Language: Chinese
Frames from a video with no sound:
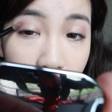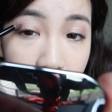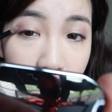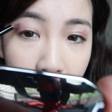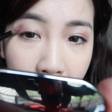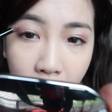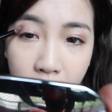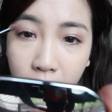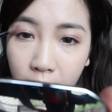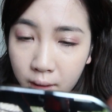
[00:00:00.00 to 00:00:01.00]
的，我要把
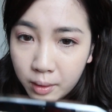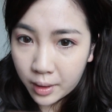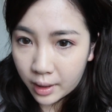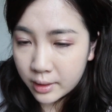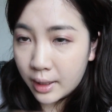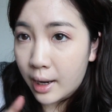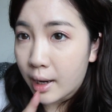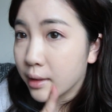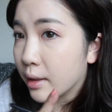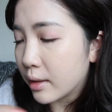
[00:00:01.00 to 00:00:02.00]
它拿来画
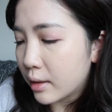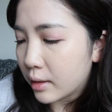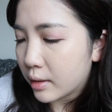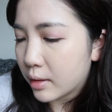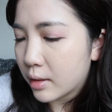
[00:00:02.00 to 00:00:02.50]
下眼影。